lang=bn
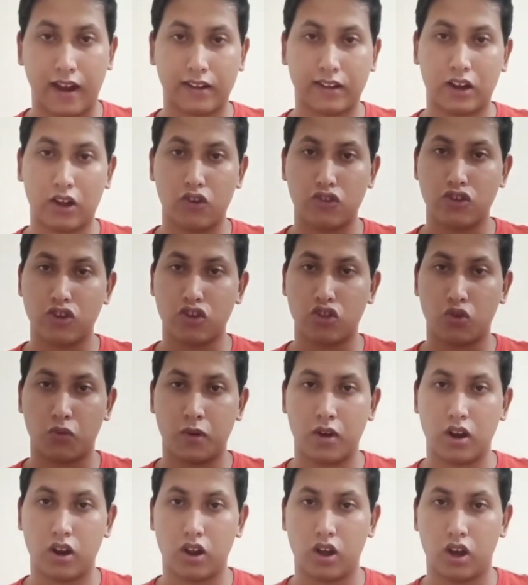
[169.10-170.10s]
একটা হচ্ছে
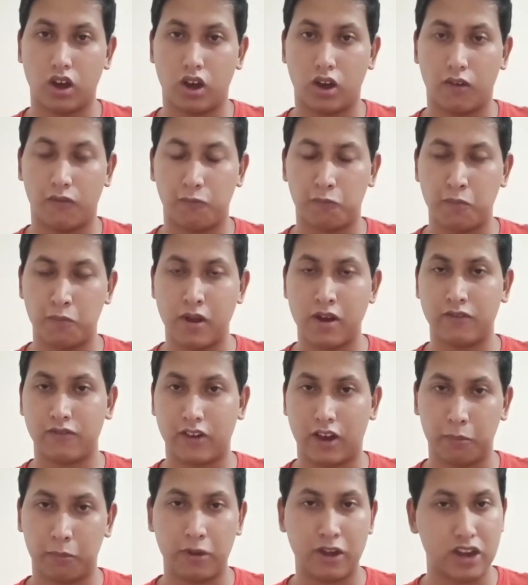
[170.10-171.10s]
তোমার মেন
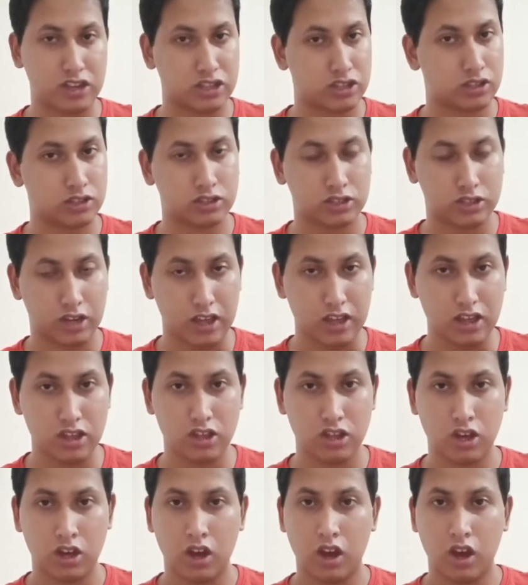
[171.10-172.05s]
ফার্মেন্টেশন স্টেজ